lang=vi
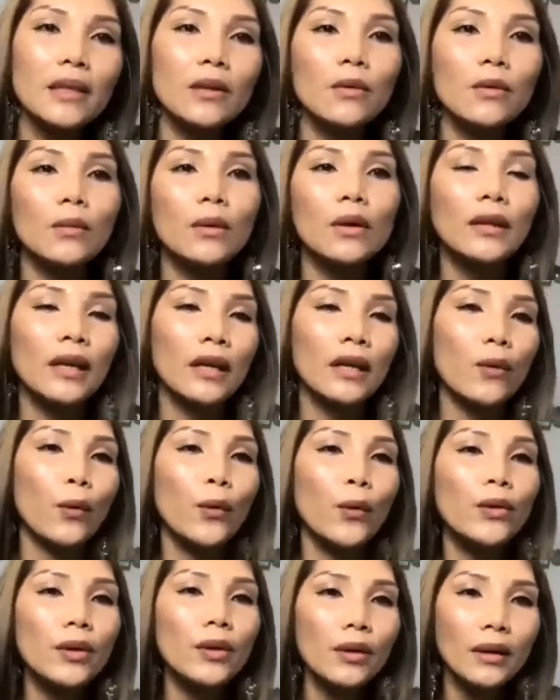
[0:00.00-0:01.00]
chị cũng có thể
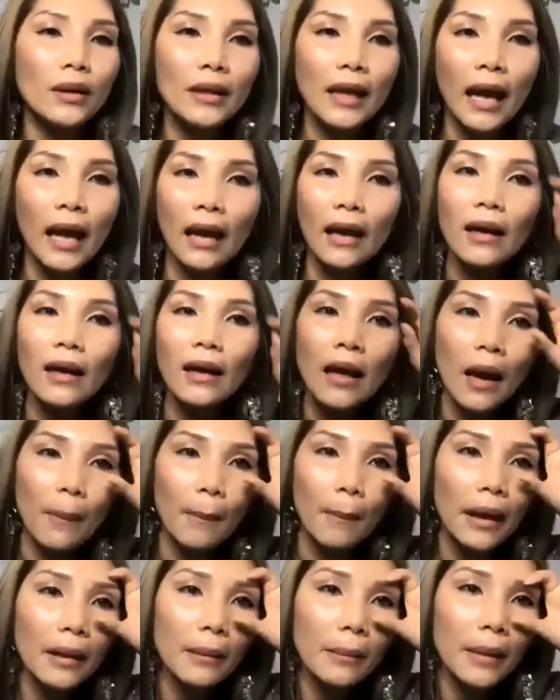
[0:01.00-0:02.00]
ủi cho nó thẳng
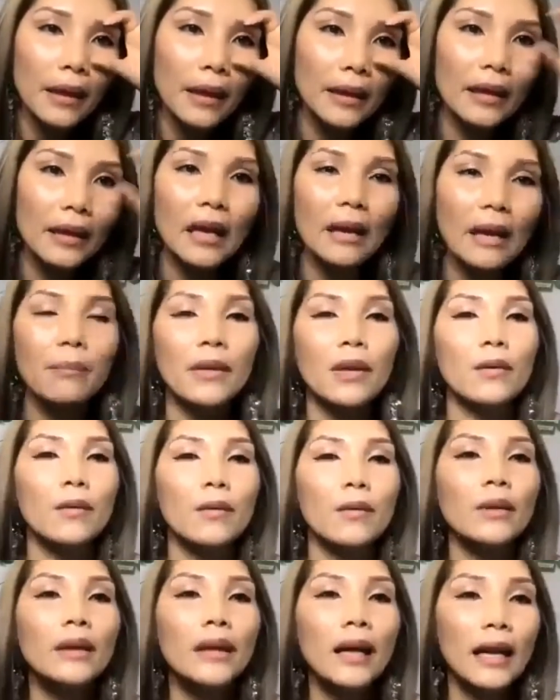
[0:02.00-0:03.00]
mắt mình nhanh mình
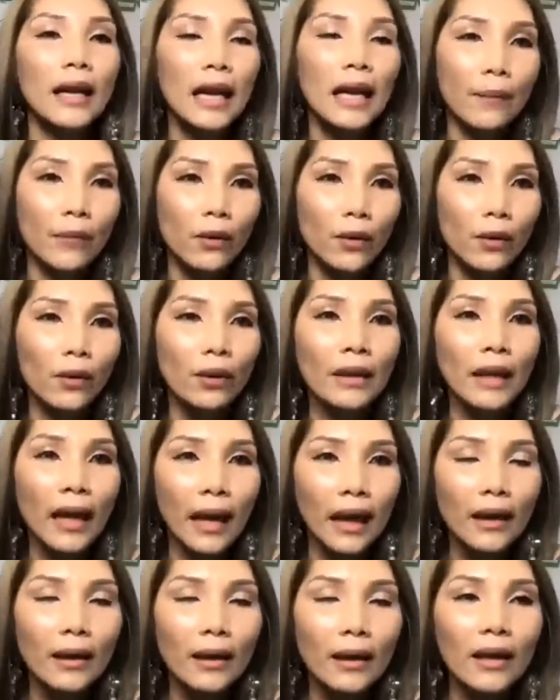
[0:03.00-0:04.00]
cũng có thể làm cho nó
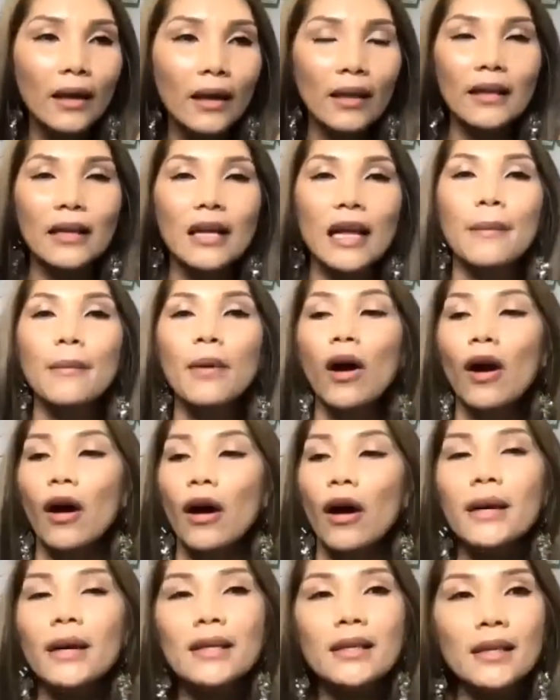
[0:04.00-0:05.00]
thẳng thì em hỏi
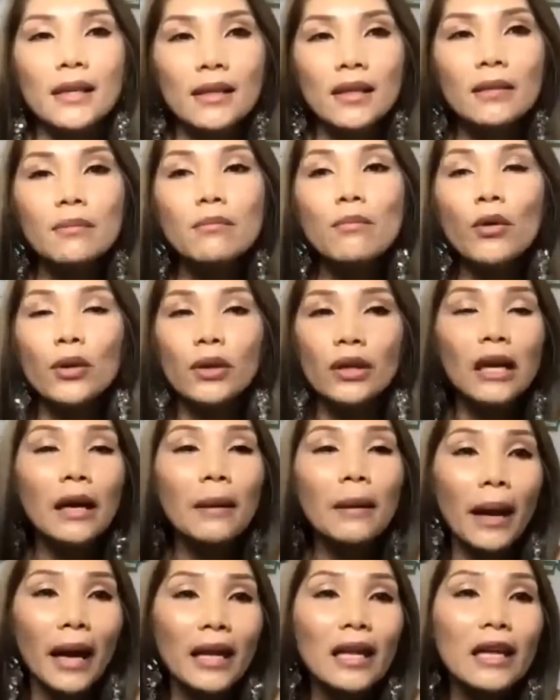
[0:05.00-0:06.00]
mấy chị chứ một
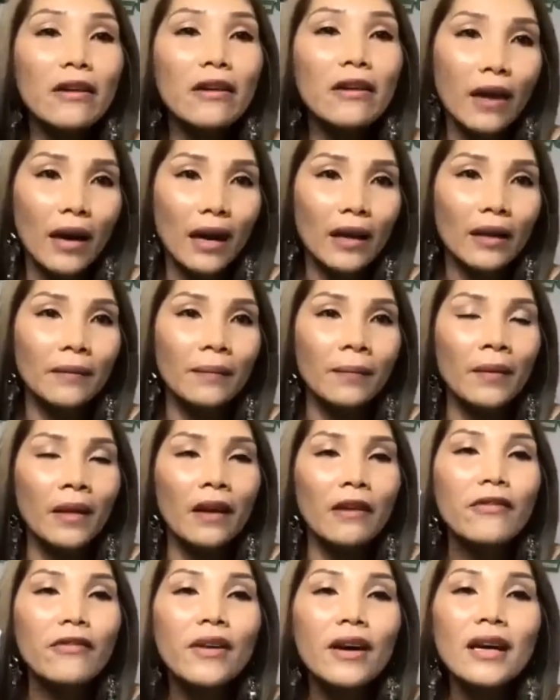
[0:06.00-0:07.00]
chiếc máy như vậy
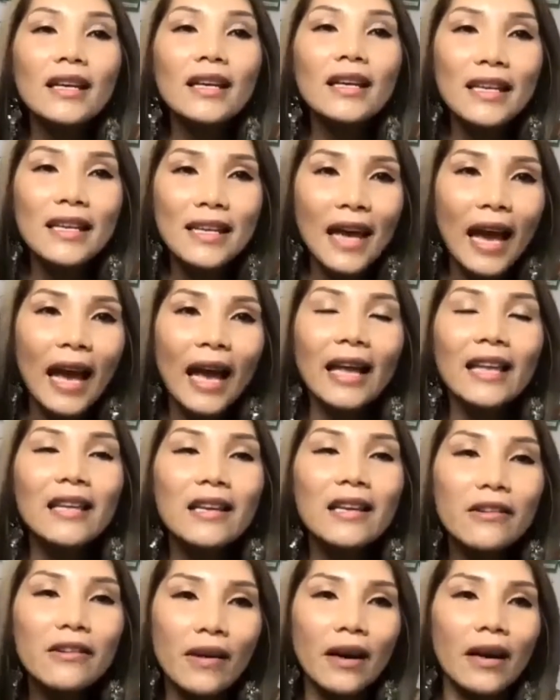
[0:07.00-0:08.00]
với cái giá
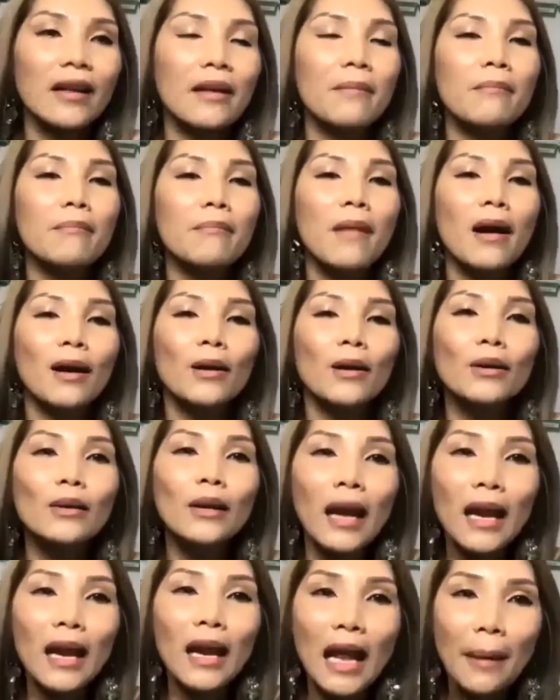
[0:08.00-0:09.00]
như vậy mà có
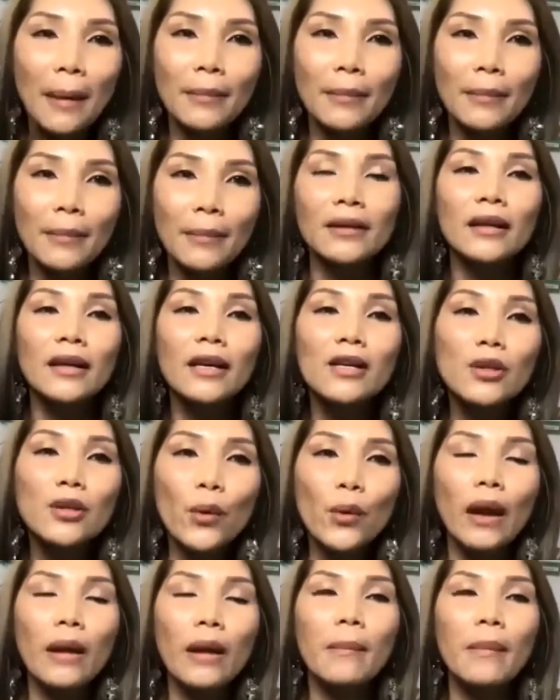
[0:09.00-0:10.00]
thể làm được những cái
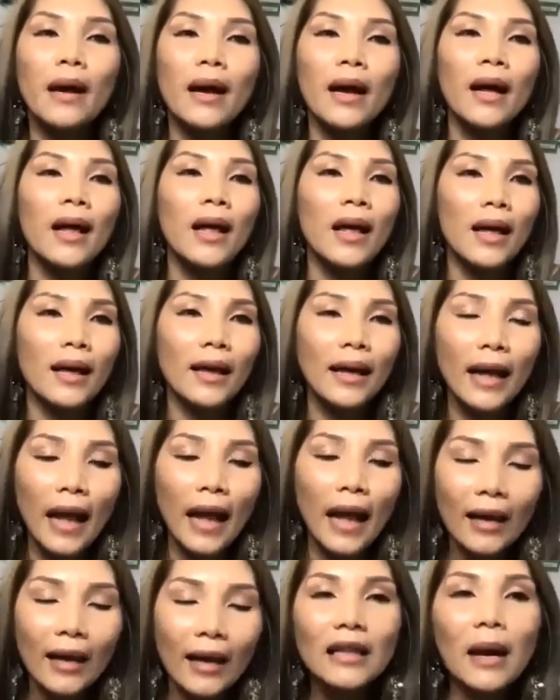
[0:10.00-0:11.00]
chuyện mà
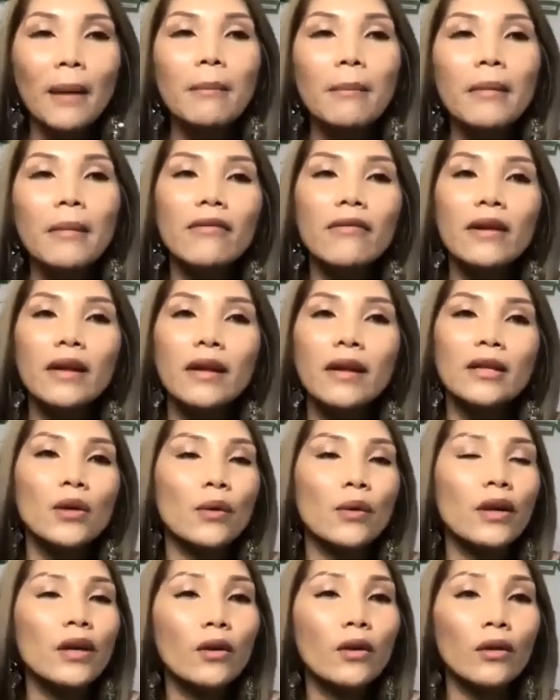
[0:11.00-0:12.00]
cả cái thẩm mỹ viện
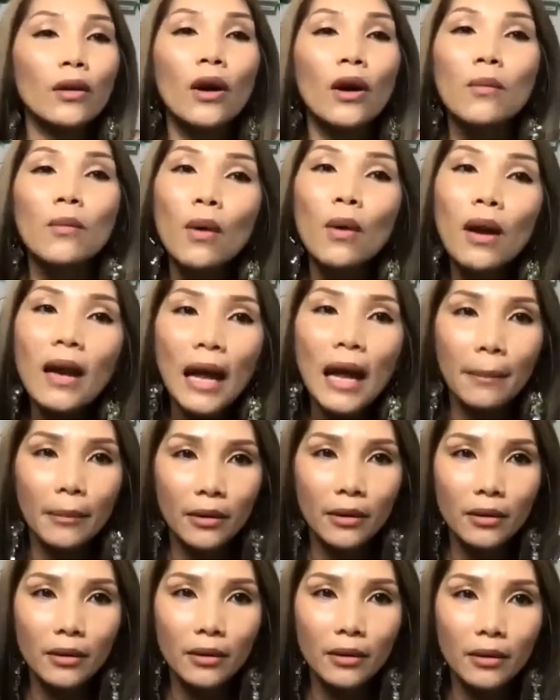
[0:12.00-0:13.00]
nhiều khi còn không có làm
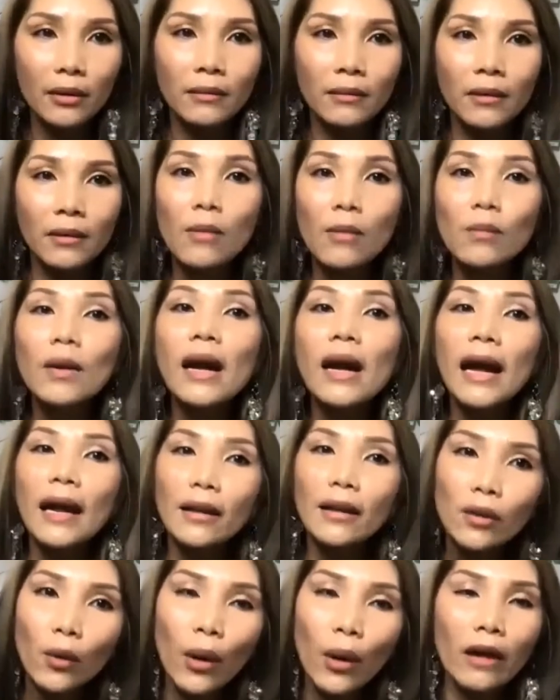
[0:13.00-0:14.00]
được không có
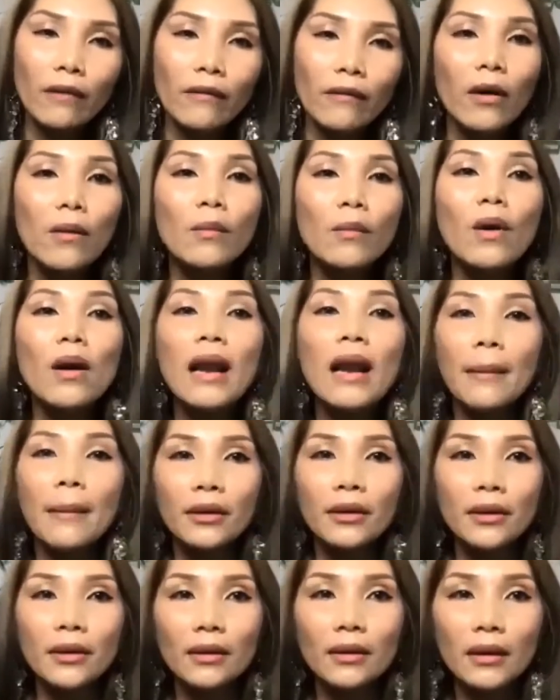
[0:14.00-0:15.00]
an toàn và không có
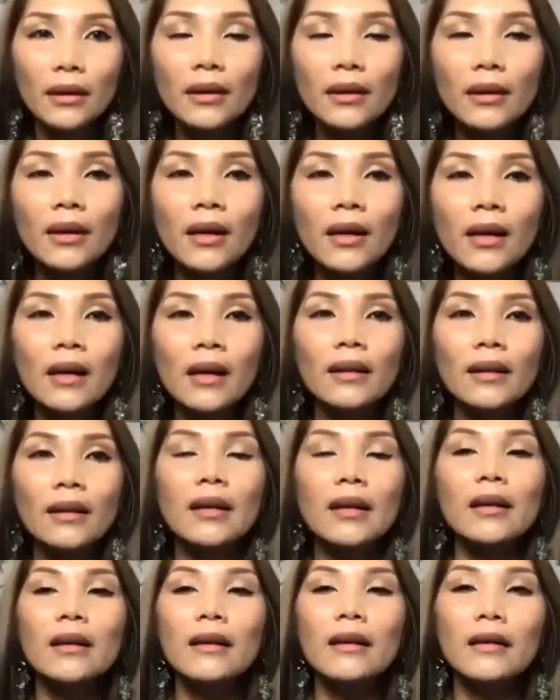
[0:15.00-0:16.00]
làm được nữa
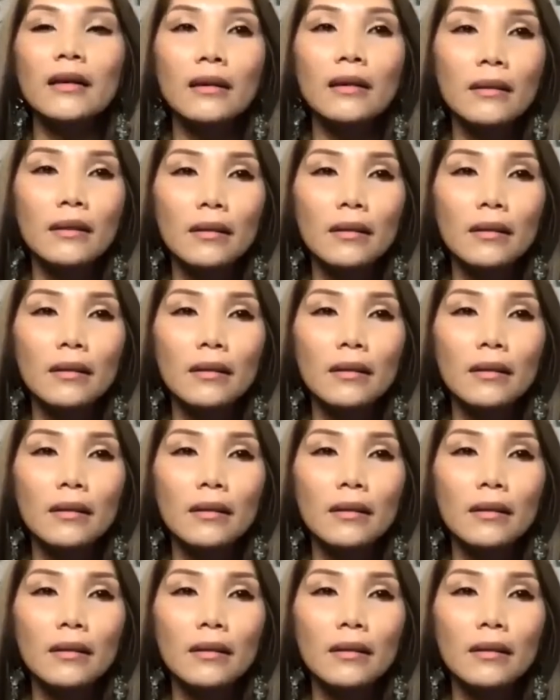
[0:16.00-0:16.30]
thì